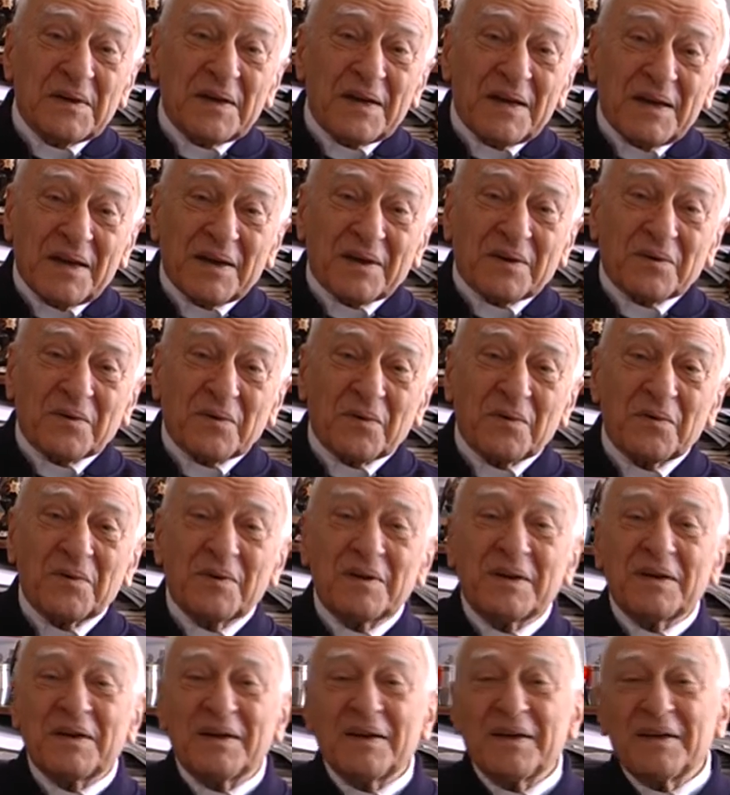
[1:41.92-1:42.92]
Ecco,
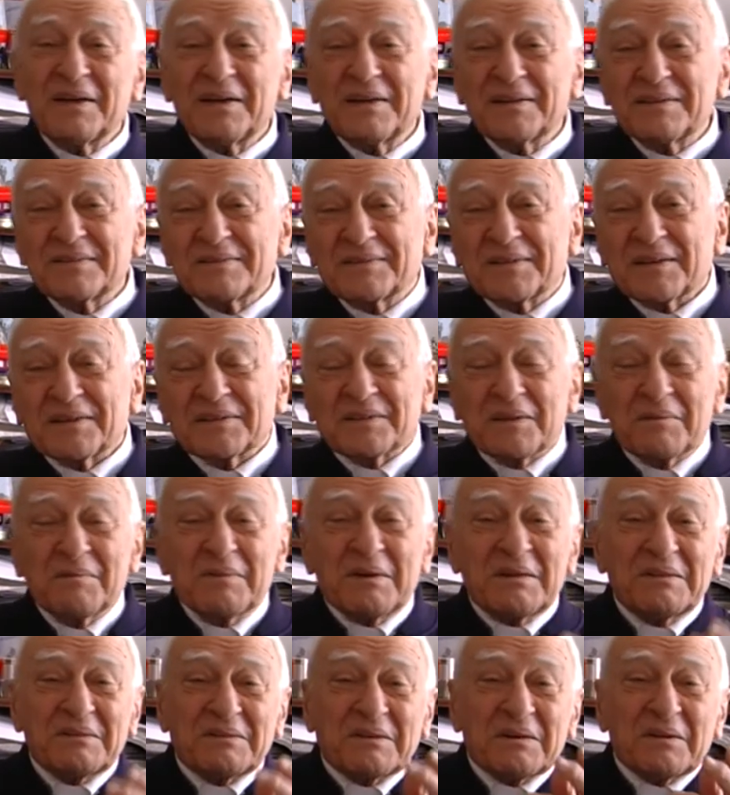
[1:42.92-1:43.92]
e
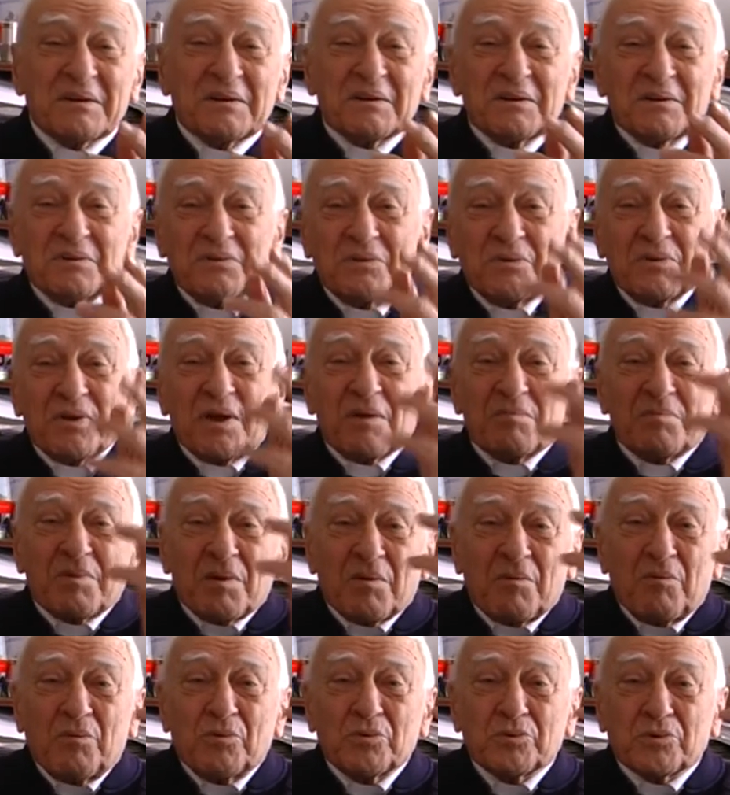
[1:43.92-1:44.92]
certamente noi
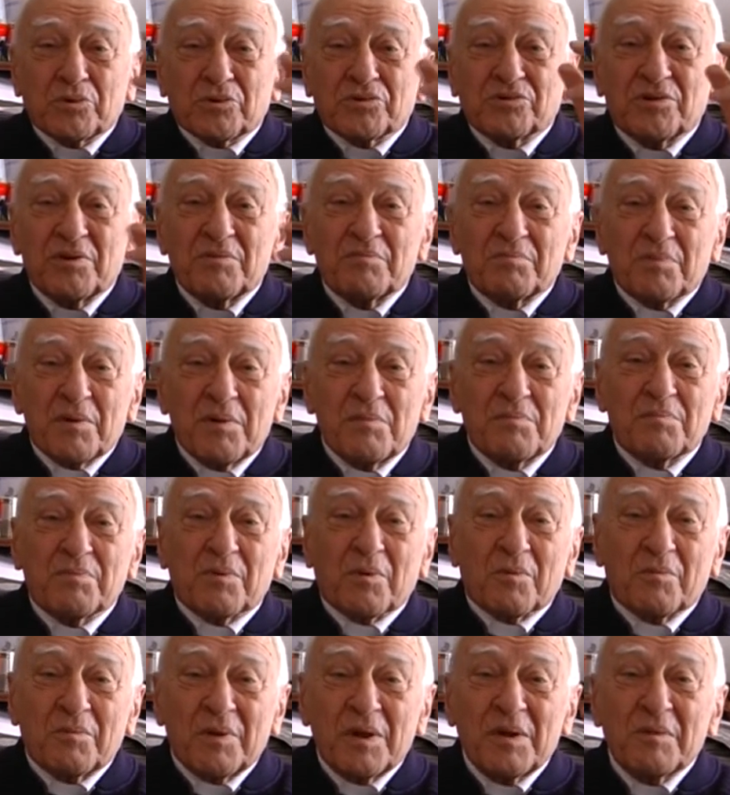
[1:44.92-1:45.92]
abbiamo avuto sempre il
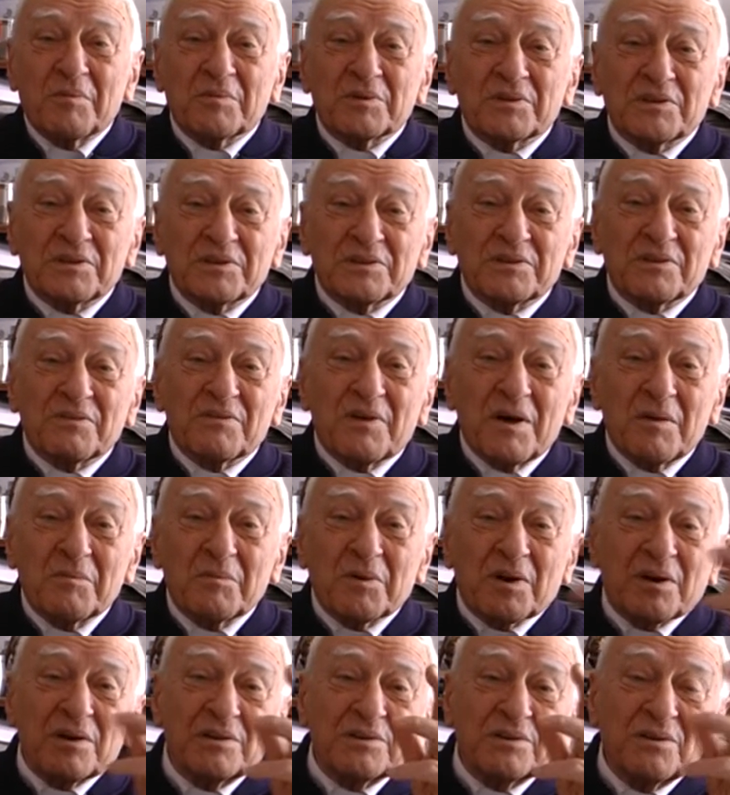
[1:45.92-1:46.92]
problema,
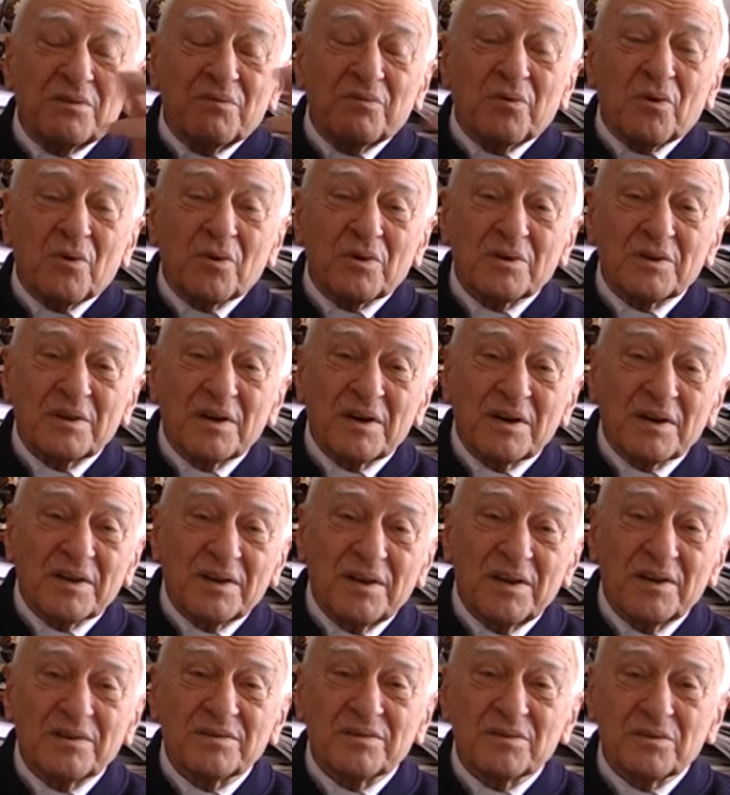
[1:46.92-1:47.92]
dicevamo che fuori della
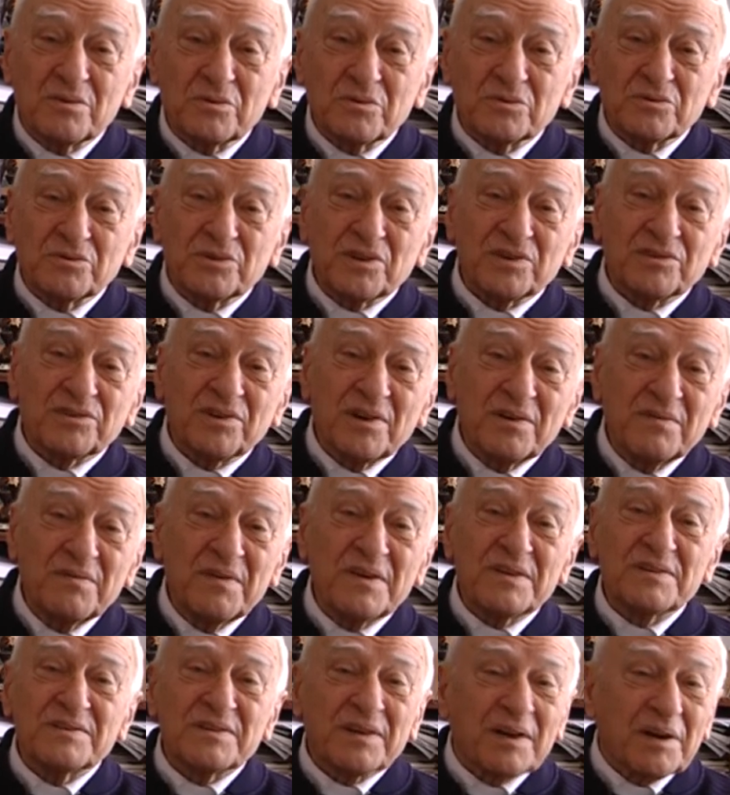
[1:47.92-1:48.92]
Chiesa non c'è
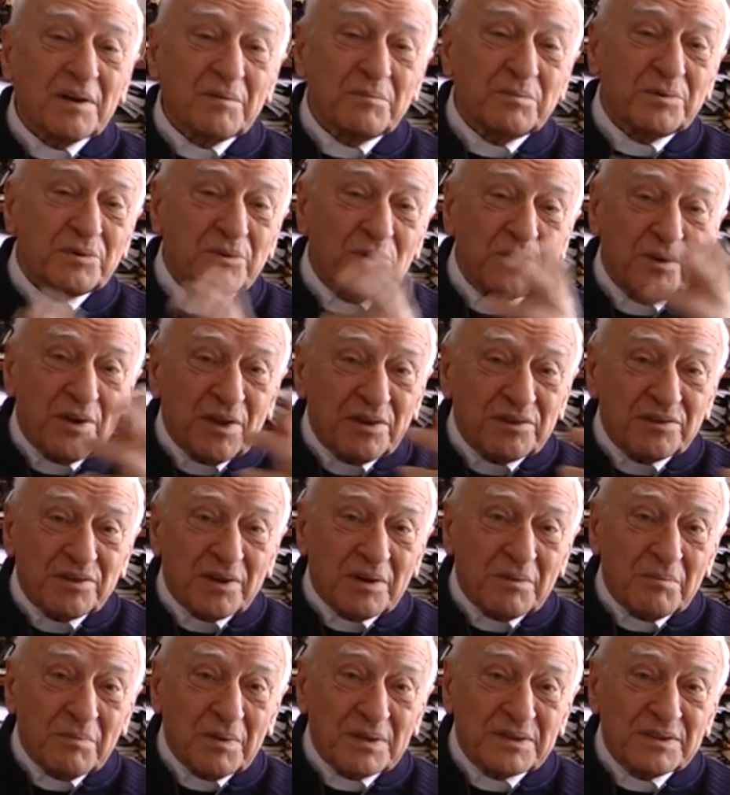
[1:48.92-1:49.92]
salvezza, che bisogna
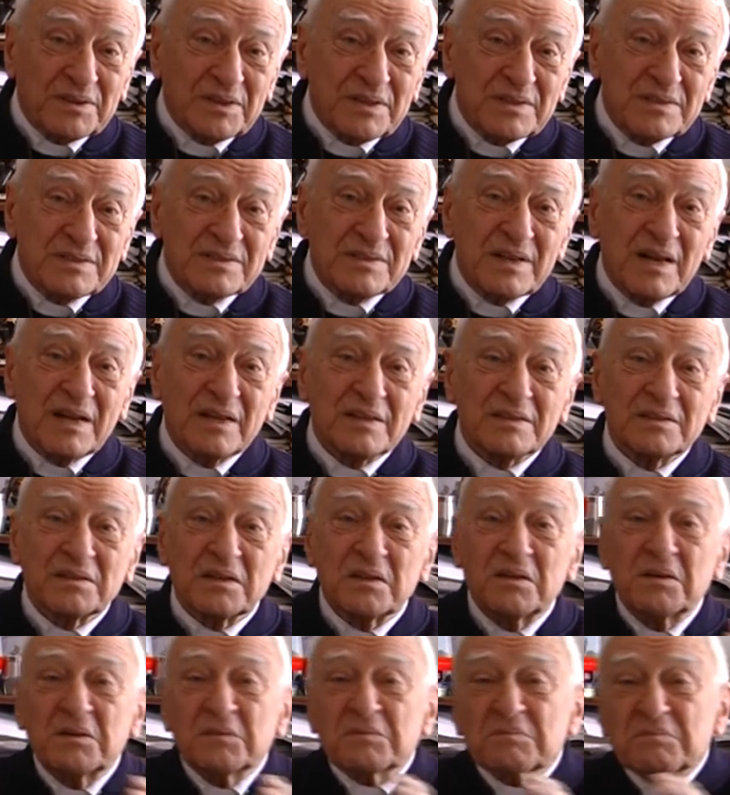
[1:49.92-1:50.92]
essere
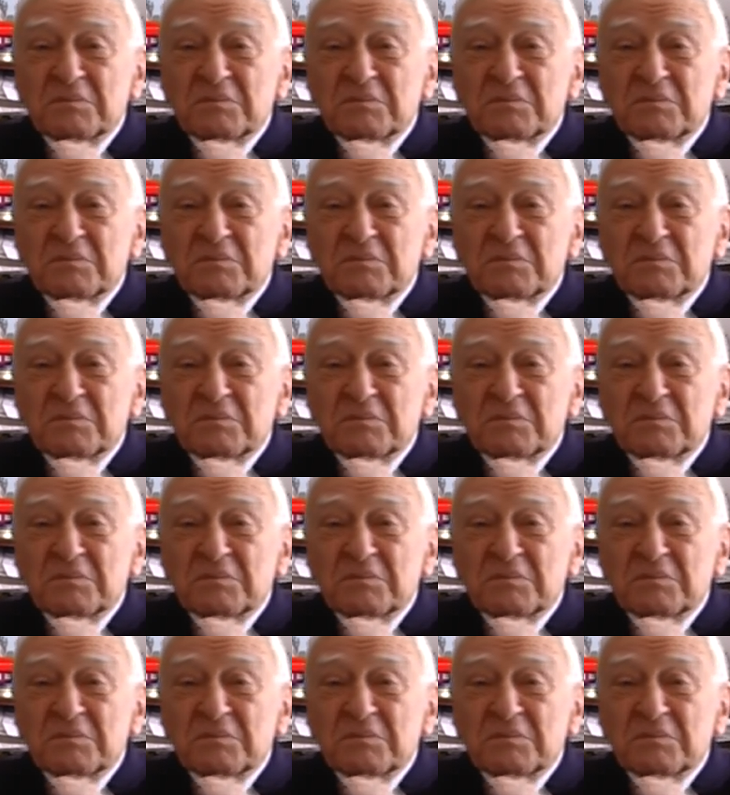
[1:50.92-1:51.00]
battezzati,